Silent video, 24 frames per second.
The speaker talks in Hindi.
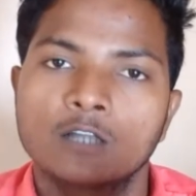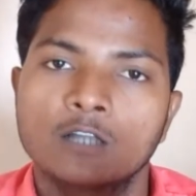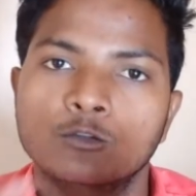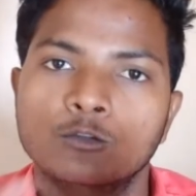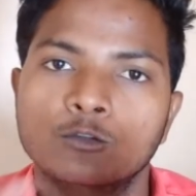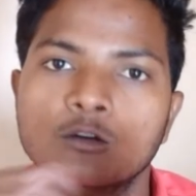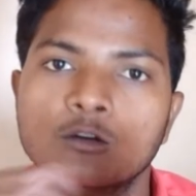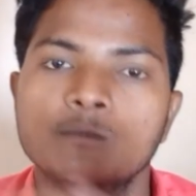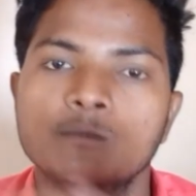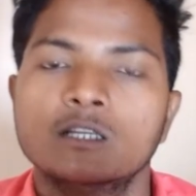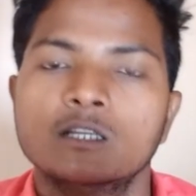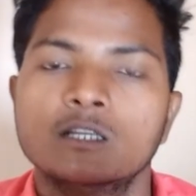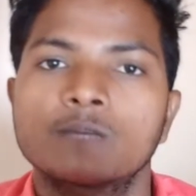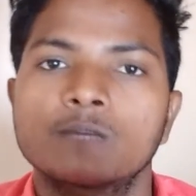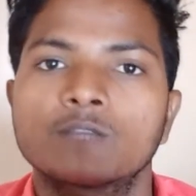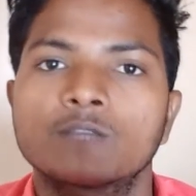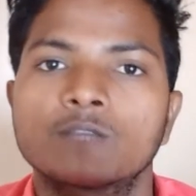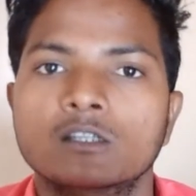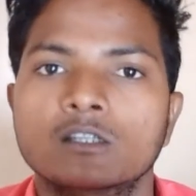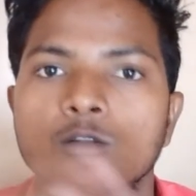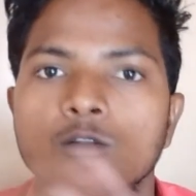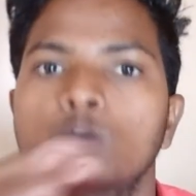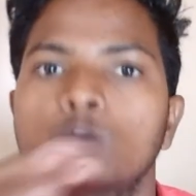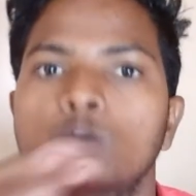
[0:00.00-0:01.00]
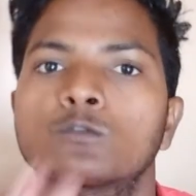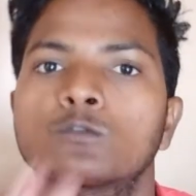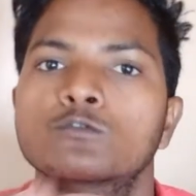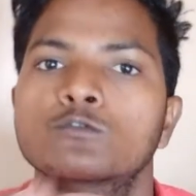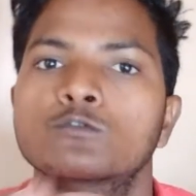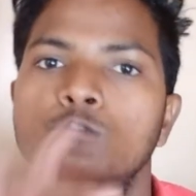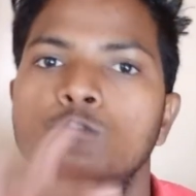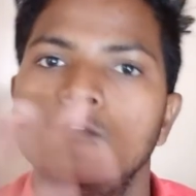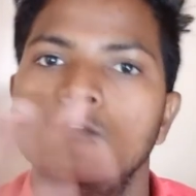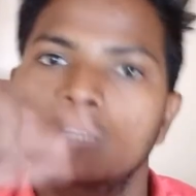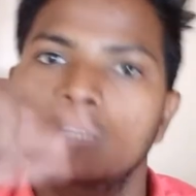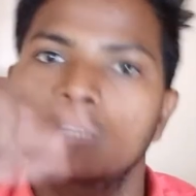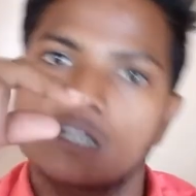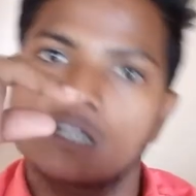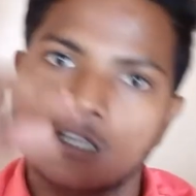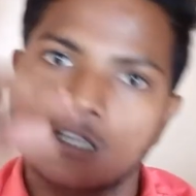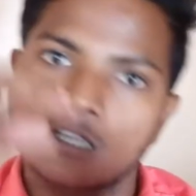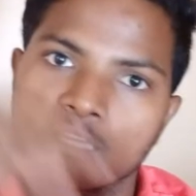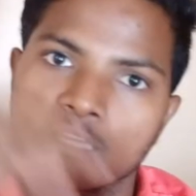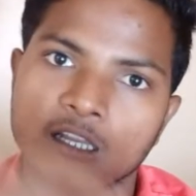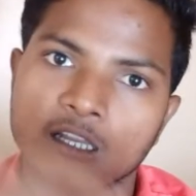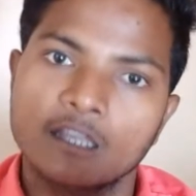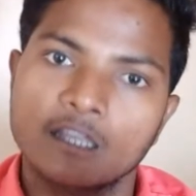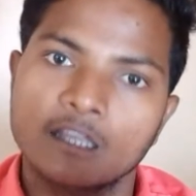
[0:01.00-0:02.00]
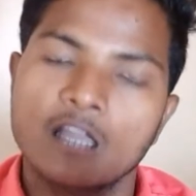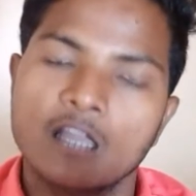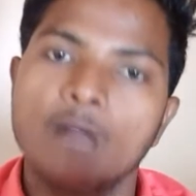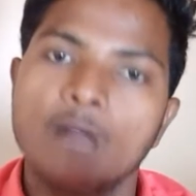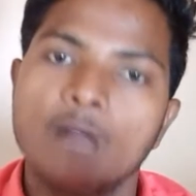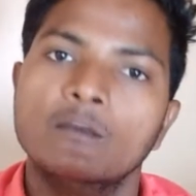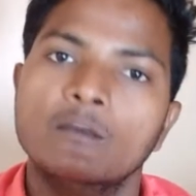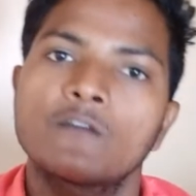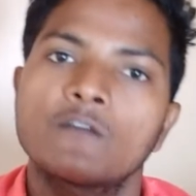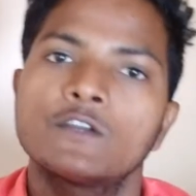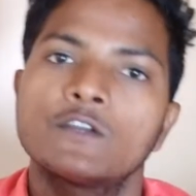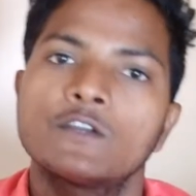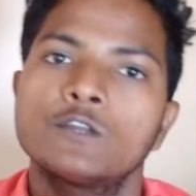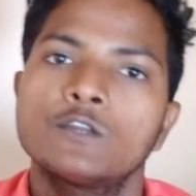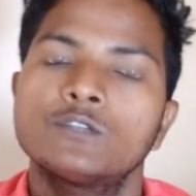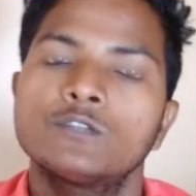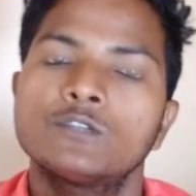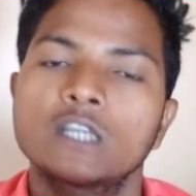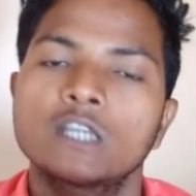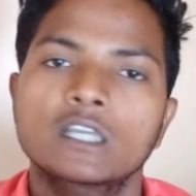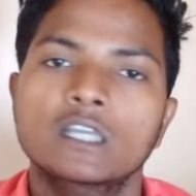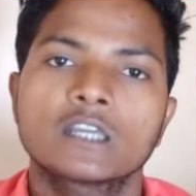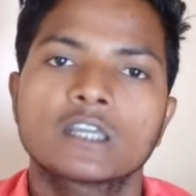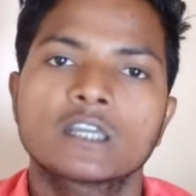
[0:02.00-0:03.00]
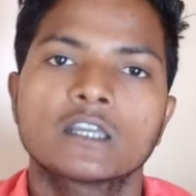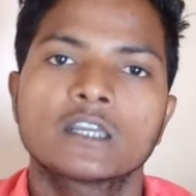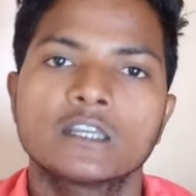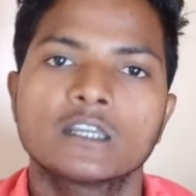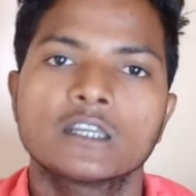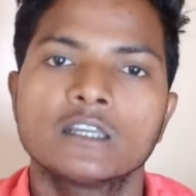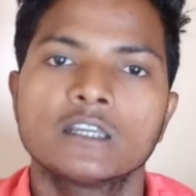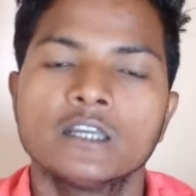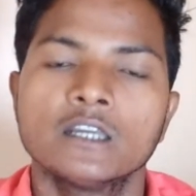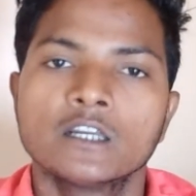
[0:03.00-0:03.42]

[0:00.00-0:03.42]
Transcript: तो कम से कम दस लोग तो उसको क्लिक ही करेंगे आपका वीडियो देखेंगे